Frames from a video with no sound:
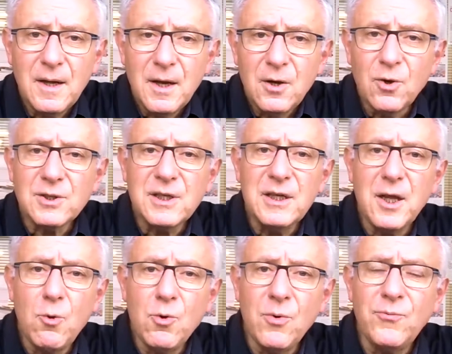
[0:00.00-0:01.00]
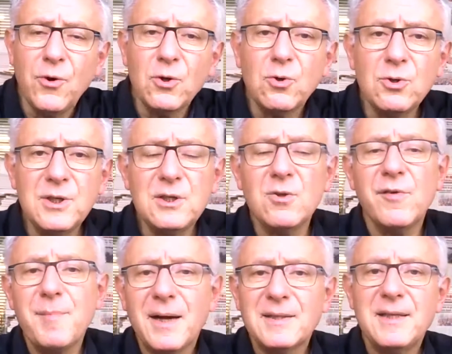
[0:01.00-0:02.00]
Lorsqu'il y a eu le vote le 19
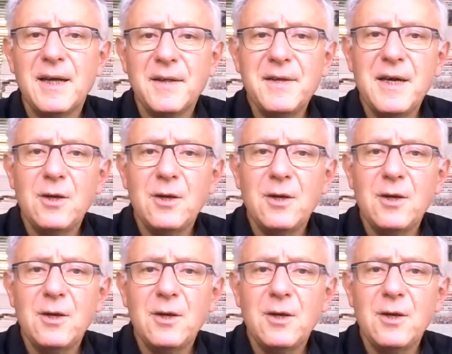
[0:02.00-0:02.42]
mars dernier